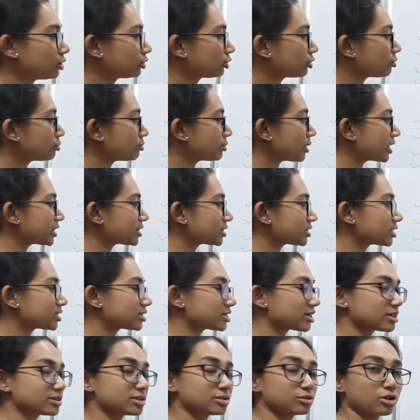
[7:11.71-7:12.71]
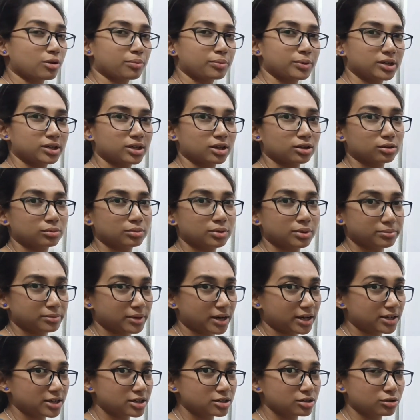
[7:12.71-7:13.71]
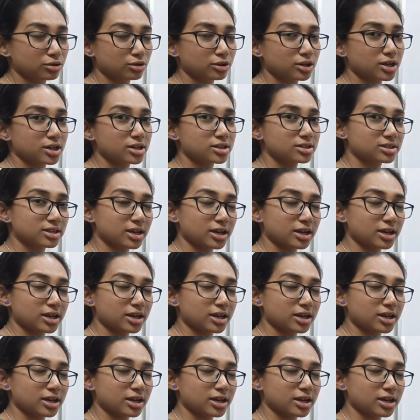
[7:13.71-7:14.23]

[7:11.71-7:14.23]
তো ম্যাথসের যে টপিকটা তোমরা প্র্যাকটিস করলে